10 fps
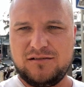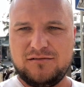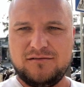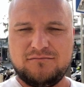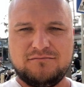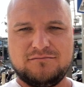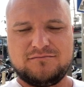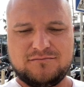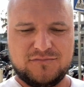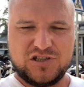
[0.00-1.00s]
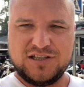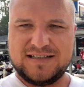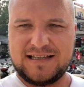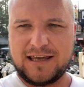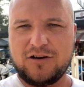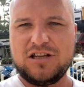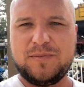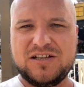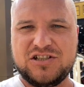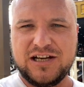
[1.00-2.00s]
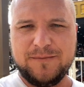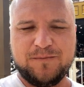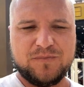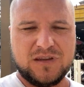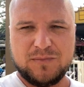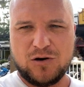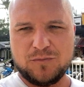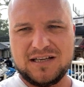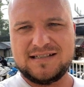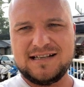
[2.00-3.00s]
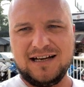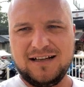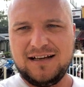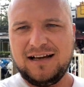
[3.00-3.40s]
mm, że nic takiego nie będzie, nie miało miejsca,